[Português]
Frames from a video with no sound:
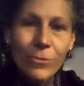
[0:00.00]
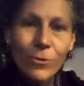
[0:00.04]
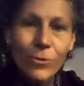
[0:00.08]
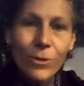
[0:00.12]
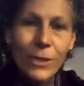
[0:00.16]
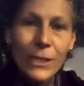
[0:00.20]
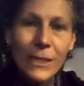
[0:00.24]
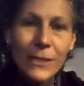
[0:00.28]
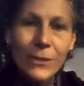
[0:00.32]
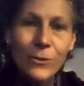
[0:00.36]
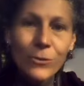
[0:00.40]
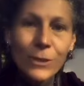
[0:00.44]
com
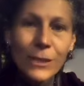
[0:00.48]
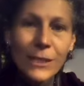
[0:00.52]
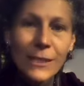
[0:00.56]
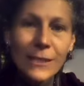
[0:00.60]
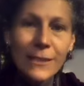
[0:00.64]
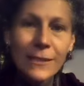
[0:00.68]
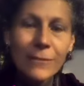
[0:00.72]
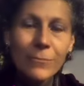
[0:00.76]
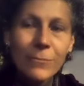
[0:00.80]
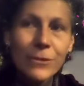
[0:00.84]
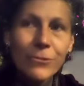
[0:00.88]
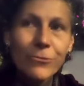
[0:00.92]
a
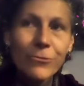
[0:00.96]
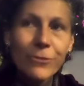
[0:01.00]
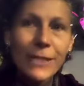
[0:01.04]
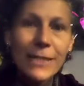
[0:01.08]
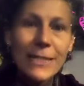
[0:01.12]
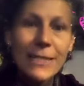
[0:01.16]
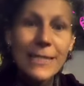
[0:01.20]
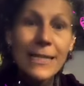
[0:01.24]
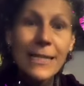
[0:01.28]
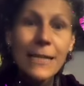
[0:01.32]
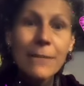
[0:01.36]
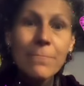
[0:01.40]
natureza me
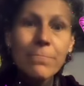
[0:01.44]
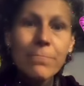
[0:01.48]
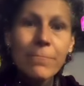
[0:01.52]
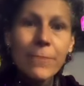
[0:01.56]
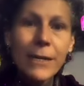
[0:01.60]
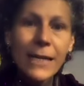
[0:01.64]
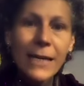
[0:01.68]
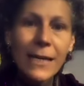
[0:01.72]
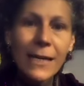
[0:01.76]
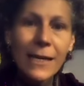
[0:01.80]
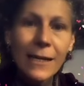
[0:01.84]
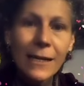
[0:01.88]
faz
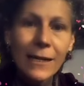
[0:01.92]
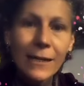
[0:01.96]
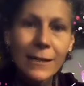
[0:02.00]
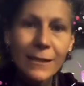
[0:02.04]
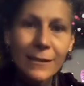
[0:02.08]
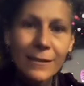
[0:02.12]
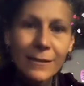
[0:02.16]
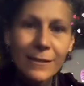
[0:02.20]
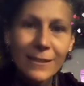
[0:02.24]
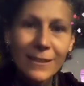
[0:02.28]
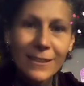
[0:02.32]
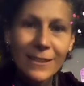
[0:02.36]

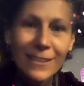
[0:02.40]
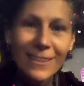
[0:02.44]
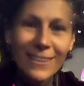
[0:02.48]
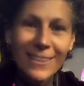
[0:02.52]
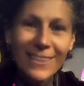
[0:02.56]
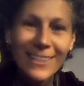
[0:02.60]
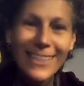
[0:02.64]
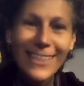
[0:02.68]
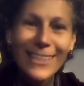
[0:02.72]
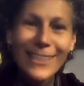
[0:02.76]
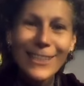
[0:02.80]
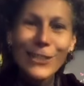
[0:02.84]
lembrar
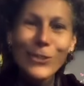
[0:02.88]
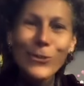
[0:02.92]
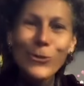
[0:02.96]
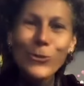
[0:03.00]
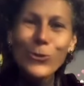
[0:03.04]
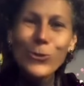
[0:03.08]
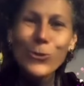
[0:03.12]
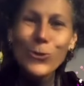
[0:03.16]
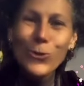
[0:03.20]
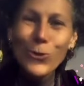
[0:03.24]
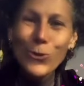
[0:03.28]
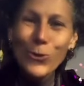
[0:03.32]
quem que
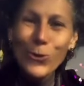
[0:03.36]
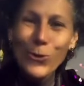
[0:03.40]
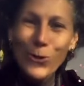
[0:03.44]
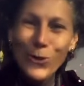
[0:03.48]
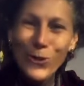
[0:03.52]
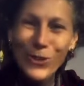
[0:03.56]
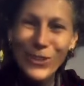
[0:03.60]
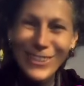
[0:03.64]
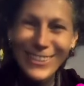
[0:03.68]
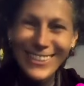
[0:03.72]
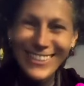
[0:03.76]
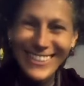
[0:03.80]
eu
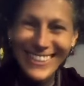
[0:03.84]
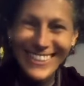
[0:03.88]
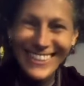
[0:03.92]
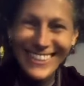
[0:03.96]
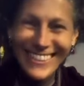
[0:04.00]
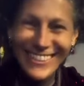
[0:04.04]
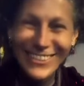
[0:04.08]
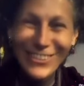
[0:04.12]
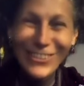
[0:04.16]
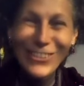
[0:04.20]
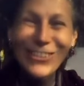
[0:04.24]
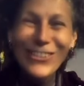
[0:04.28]
sou.
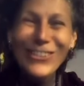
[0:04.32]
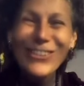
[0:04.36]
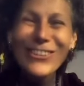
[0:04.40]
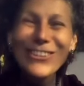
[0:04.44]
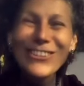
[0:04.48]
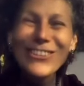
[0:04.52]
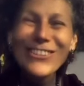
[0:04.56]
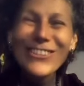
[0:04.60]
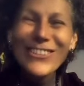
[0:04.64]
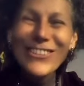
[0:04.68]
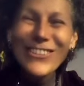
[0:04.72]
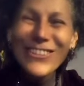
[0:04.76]
Dom
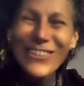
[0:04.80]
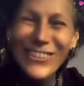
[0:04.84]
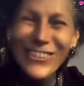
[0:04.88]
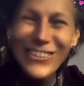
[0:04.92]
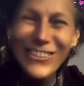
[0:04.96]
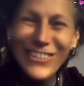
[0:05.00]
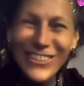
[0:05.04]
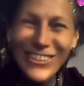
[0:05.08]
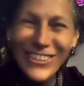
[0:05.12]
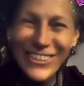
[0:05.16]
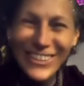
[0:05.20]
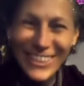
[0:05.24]

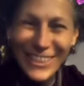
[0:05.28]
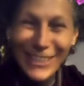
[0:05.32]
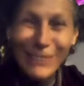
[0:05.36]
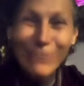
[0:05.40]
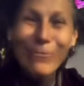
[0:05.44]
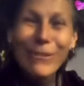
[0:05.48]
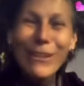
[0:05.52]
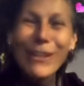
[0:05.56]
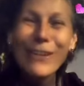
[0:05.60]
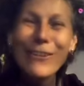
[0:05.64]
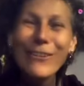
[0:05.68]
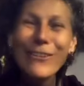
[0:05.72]
Cotô e
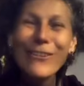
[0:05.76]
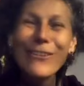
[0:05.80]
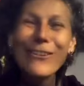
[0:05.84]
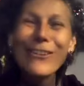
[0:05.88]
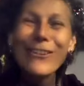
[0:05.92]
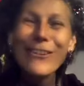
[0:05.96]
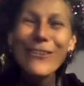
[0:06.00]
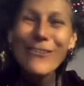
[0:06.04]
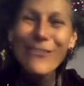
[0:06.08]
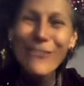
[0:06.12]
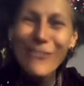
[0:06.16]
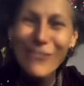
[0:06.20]
para um
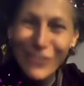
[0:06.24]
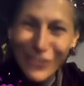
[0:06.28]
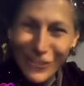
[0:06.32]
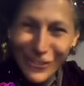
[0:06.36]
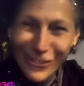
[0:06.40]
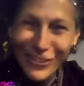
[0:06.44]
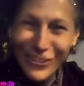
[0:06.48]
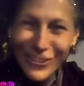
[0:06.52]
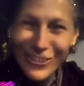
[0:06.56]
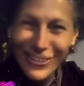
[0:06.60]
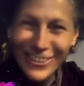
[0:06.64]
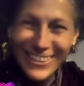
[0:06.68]

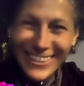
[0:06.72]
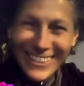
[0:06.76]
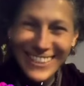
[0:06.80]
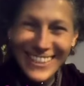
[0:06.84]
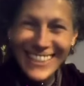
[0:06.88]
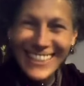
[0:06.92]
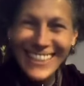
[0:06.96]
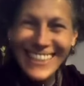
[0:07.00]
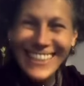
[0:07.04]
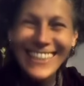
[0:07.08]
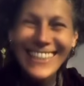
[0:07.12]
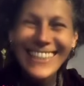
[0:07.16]
covô,
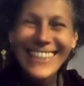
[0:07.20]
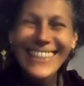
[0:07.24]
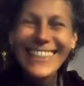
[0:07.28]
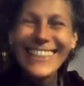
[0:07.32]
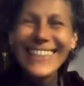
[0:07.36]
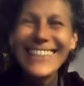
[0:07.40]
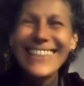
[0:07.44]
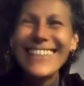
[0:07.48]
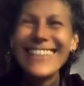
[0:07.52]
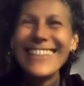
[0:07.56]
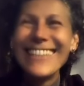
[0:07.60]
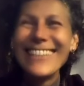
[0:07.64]
né?
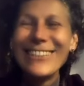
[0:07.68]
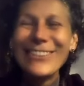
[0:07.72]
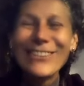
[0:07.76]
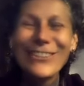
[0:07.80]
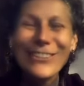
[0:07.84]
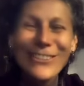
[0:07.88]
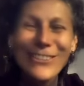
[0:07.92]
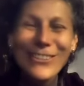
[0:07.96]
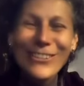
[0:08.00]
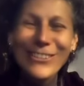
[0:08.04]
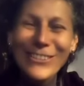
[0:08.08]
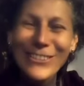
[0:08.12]

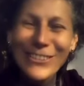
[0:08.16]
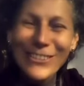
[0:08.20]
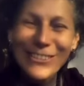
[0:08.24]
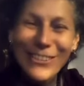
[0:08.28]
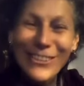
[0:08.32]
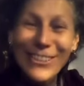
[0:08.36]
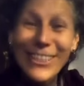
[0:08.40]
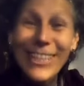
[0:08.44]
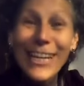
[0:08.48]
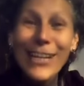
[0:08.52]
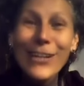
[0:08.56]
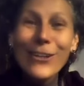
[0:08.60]
Dom
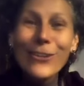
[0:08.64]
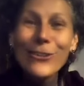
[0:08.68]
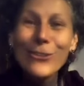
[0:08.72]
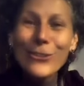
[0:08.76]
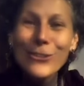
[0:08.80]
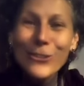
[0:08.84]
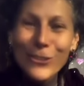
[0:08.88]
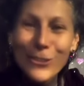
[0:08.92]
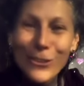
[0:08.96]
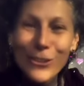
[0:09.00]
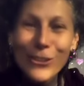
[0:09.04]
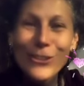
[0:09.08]
Cotô, quem que eu
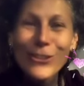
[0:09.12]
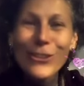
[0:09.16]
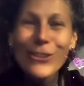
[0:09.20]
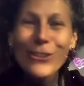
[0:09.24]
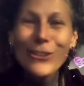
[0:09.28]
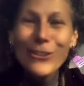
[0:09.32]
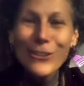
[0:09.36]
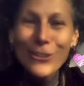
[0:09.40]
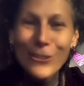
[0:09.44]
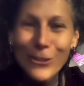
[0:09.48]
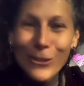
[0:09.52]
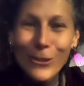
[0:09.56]
sou,
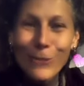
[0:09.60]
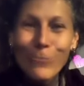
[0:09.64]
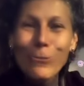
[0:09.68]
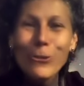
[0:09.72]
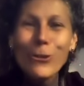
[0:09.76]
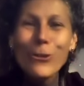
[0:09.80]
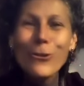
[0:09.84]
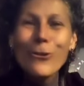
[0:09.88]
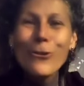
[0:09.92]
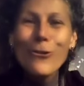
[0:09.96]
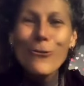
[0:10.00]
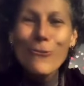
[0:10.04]
Dom Cotô
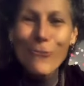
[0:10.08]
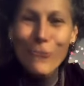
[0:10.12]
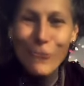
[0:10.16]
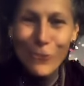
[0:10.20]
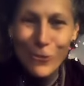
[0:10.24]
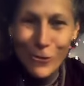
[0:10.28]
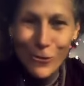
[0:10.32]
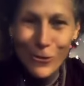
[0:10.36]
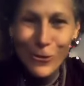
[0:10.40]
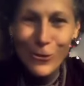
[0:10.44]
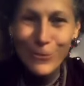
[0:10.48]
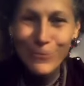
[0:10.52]
para um
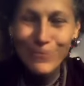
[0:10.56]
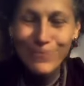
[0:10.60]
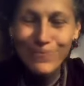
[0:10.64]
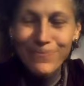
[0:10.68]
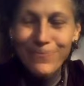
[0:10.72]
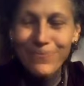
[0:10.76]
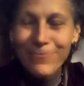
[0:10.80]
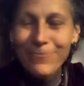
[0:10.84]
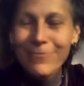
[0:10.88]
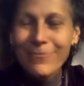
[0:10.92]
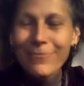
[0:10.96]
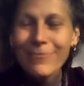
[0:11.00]
covô.
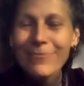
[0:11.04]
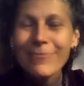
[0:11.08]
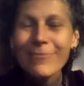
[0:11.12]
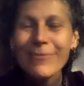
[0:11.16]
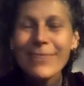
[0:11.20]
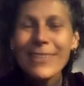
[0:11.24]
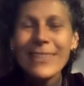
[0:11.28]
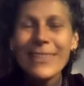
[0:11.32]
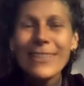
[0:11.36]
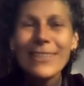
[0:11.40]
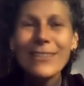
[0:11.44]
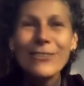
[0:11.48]

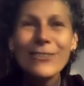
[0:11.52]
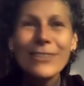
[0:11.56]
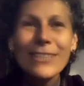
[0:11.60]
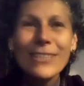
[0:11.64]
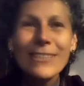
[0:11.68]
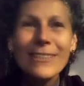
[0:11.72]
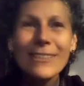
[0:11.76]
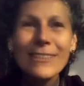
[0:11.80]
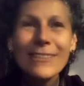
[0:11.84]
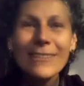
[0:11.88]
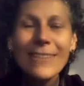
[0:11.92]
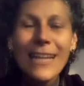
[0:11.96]
A
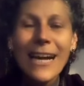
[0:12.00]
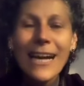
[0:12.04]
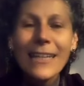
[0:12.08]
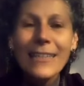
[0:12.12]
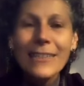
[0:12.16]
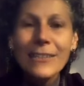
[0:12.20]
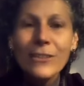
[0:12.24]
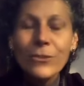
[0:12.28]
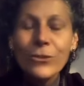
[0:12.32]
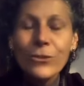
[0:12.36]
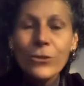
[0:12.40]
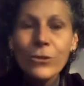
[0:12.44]
natureza dá
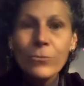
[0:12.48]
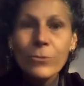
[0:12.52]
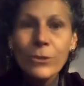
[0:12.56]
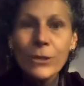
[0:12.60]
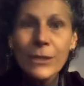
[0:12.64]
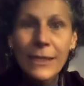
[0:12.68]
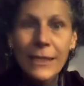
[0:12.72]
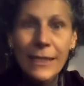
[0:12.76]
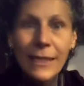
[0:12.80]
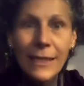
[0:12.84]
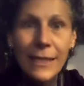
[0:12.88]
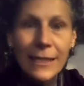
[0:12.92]
isso com
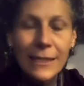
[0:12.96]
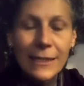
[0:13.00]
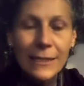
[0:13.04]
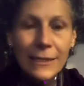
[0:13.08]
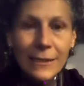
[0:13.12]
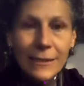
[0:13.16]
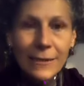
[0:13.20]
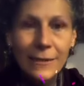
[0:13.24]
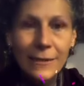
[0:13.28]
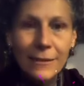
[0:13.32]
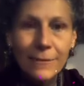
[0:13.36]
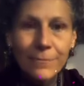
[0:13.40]
muita
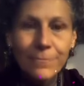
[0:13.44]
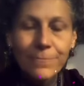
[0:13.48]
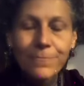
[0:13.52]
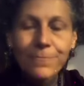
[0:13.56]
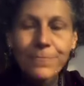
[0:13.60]
clareza.